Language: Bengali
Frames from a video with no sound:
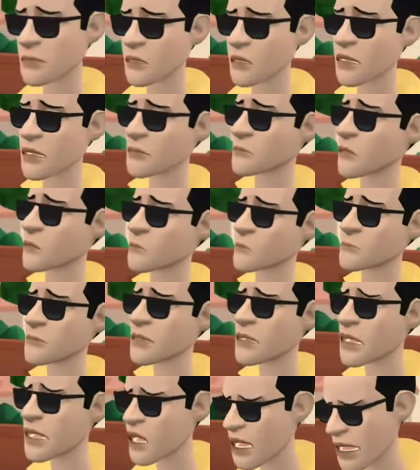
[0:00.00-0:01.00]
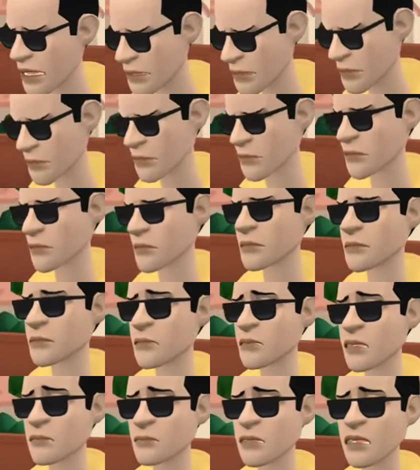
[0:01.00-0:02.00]
পিঙ্কি তুমি আছো
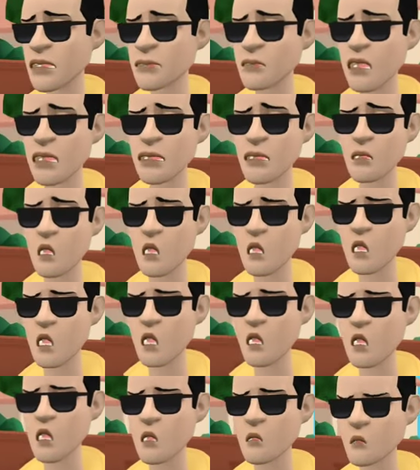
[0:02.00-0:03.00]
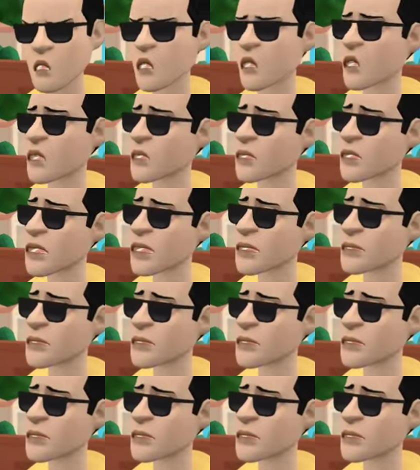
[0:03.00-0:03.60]
তুমি জানো মন্টু আমার কি কছে